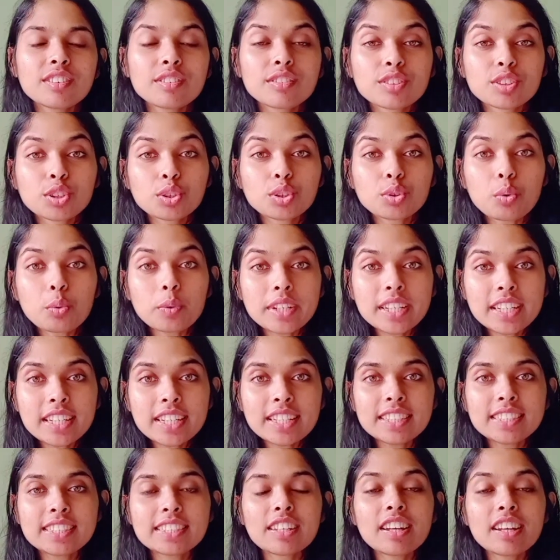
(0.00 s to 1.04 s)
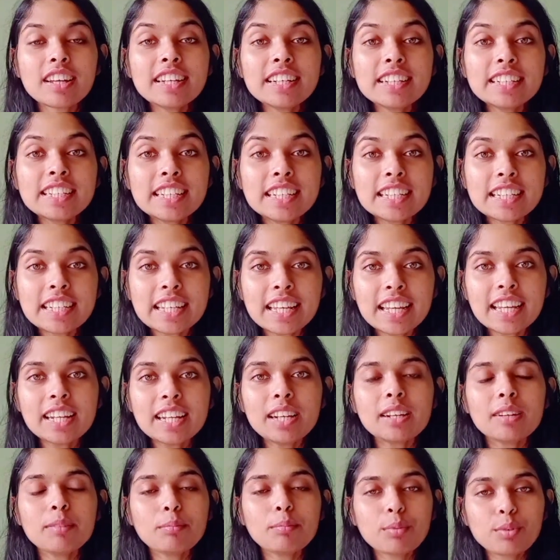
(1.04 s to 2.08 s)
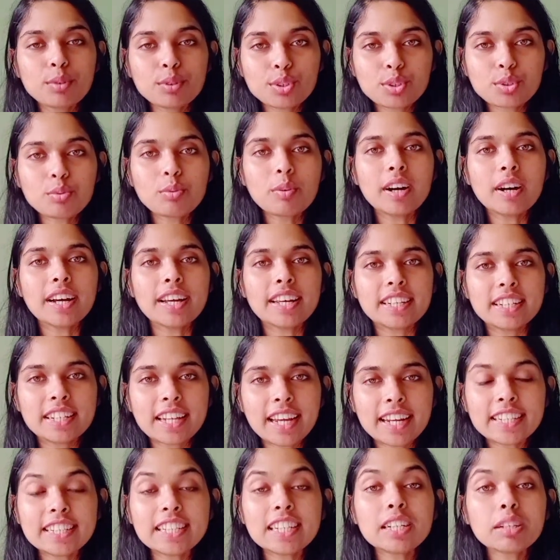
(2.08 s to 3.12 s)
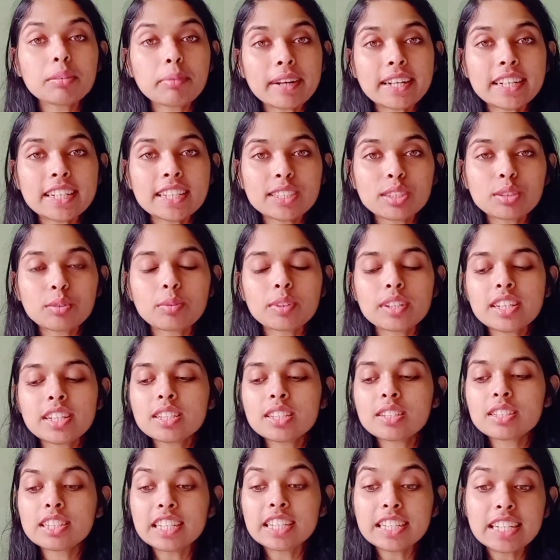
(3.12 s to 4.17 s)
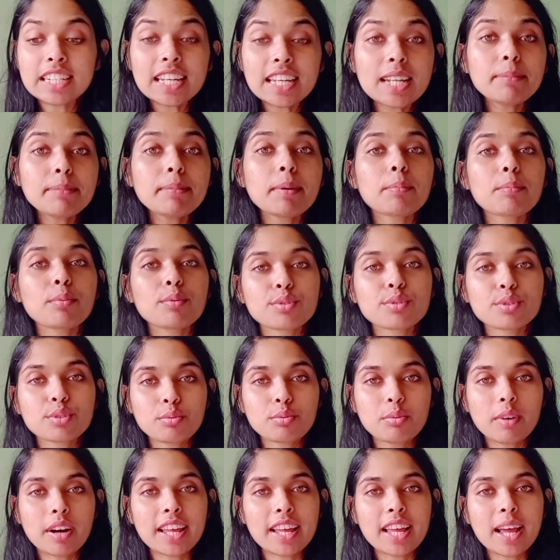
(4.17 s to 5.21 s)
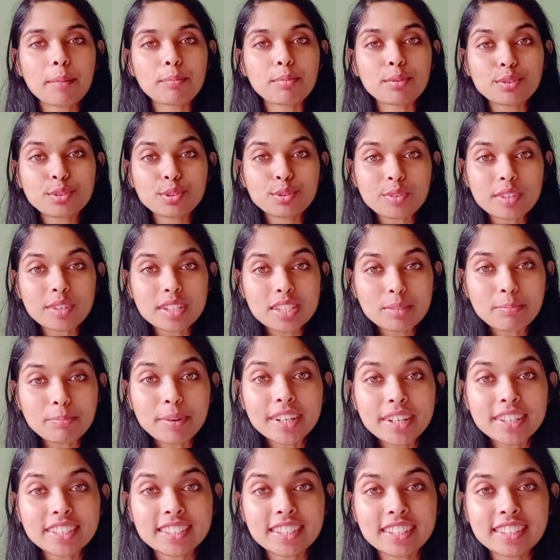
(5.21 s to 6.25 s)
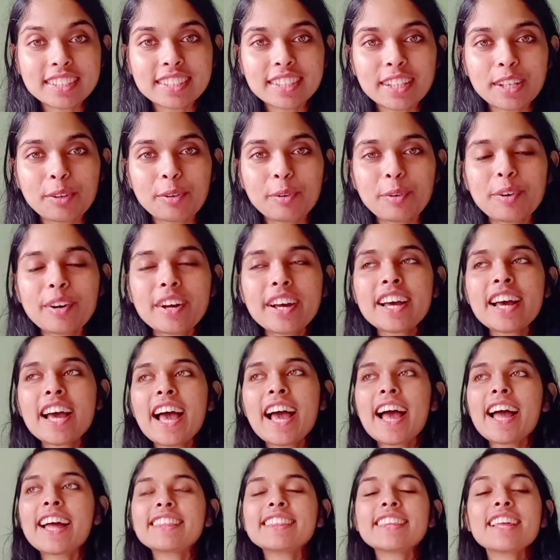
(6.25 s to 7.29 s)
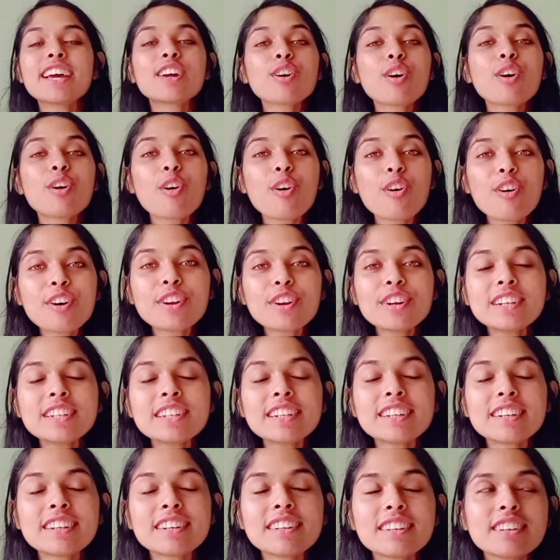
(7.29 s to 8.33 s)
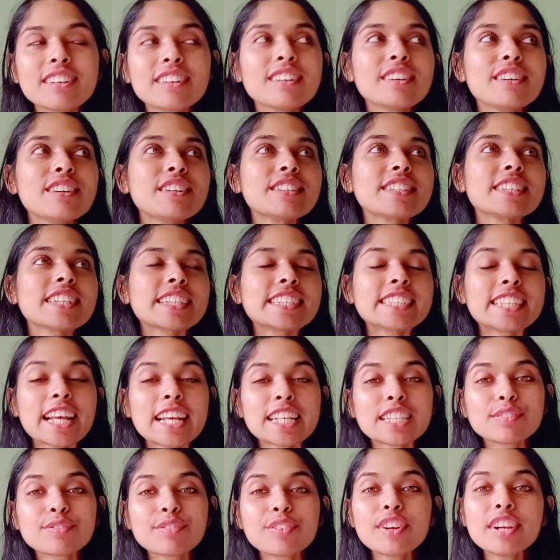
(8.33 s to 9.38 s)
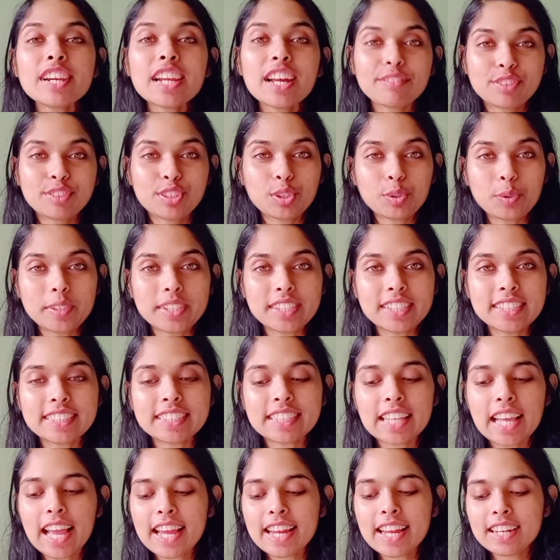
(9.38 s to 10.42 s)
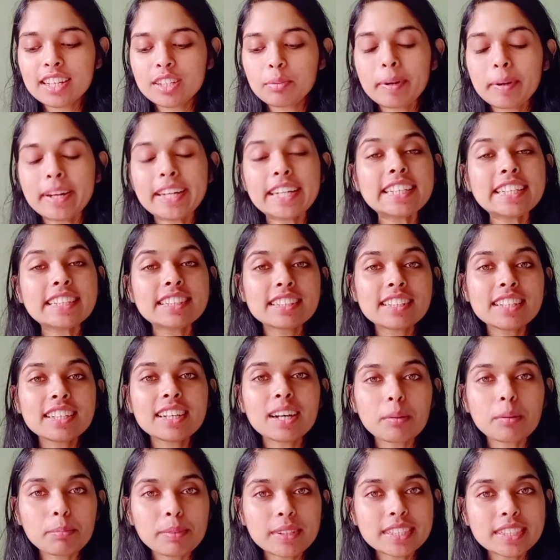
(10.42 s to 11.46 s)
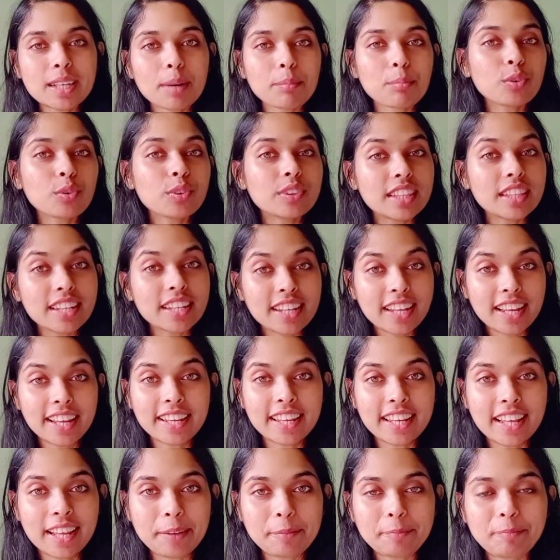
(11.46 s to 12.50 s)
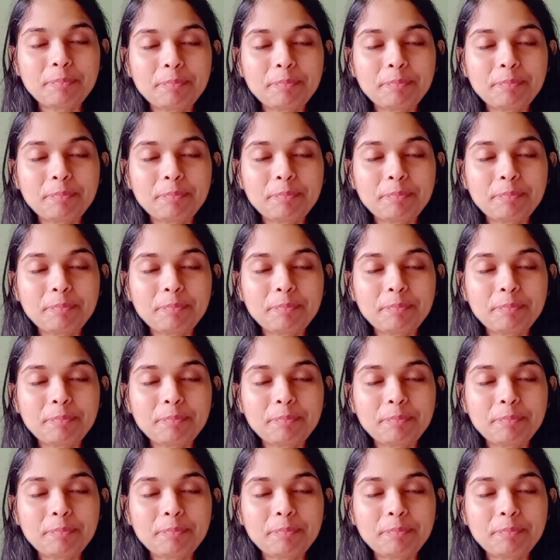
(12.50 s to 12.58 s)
स्टोरीज इन डिटेल पोस्ट हुआ है नाइनटीन ट्वेंटी स्टोरीज डिटेल में पोस्ट हुआ है आप लोग स्टोरीज पढ़ सकते हो एंड दे आर ऑल सक्सेसफुल लव स्टोरीज एंड ट्वेंटी थ्री कपल्स आपको दिखेंगे